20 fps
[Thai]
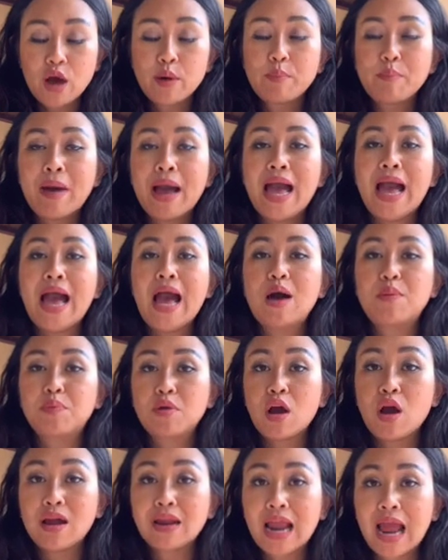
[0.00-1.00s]
อบมากเพ
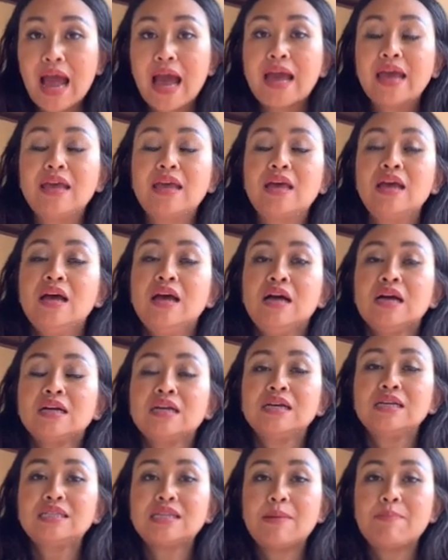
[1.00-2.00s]
ราะอะไร
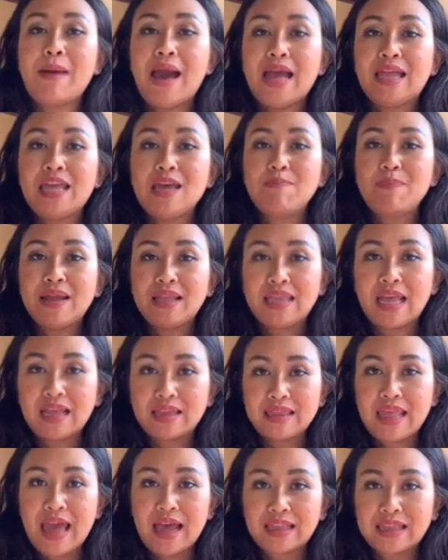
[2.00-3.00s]
คือสมัยที่เป็น
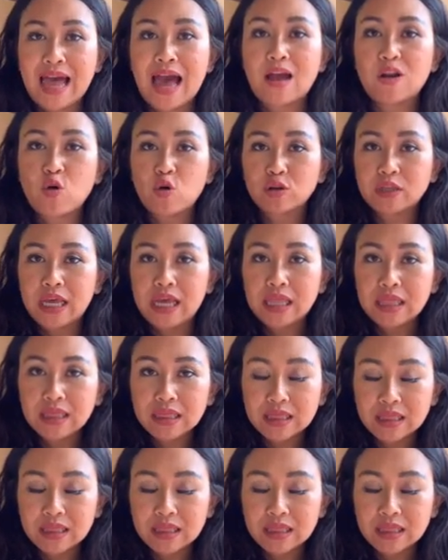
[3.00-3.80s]
เด็กๆทารกที่